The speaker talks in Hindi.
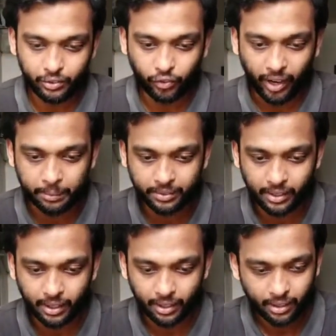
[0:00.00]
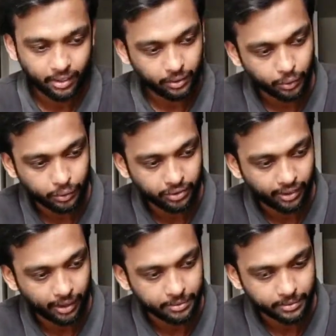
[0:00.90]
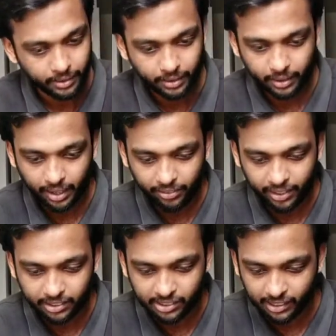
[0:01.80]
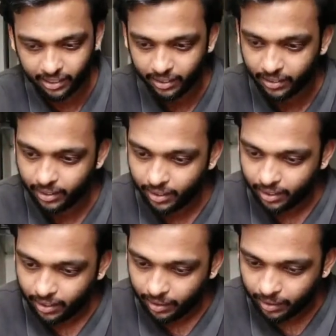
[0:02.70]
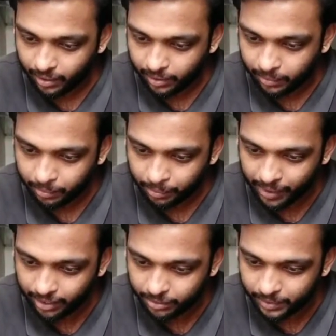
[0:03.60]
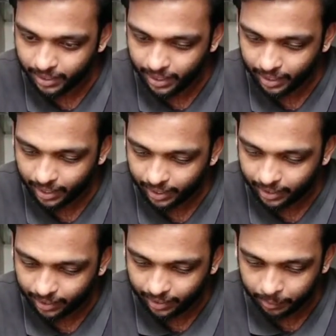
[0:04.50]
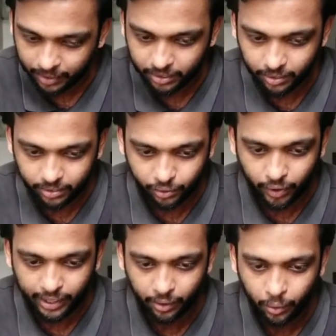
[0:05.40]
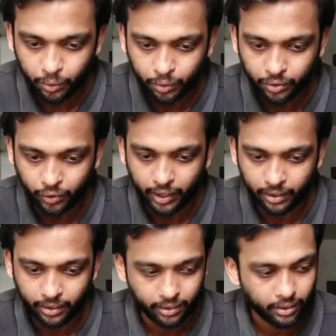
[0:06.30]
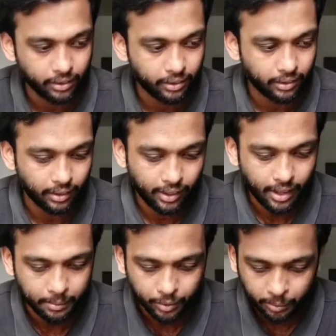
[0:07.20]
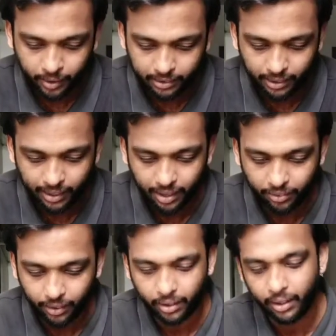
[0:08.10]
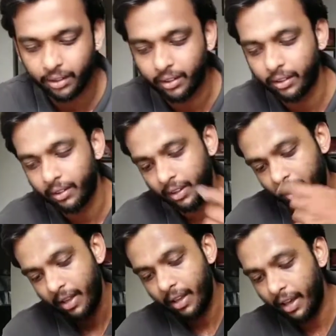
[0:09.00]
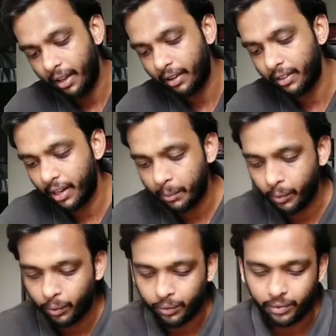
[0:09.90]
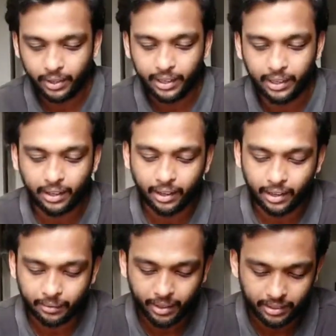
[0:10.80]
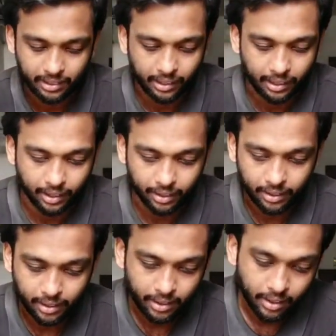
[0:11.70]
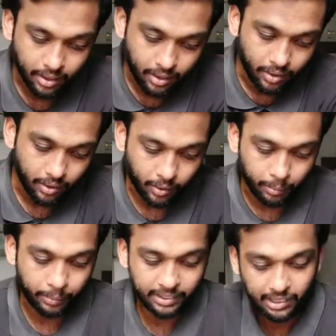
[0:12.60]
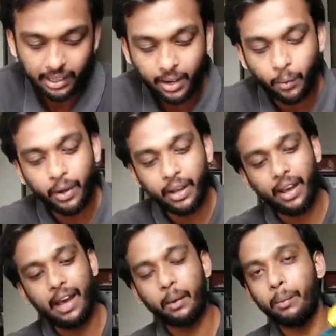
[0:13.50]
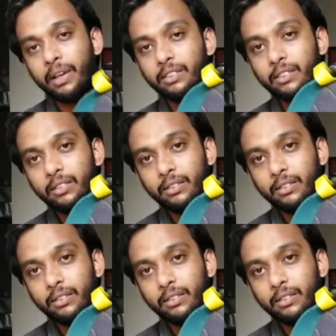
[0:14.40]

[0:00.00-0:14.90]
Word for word: स्ट्रैप्स की तो स्टेप्स काफ़ी अच्छे हैं मैस भी दिया गया है ताकि आपका जो स्वेटिंग हो तो स्वेट एब्जॉर्ब कर सके या फिर एयर अंदर आपको इंटेक करने में अच्छा रहेगा और पीछे लिखा हुआ है एयर मैस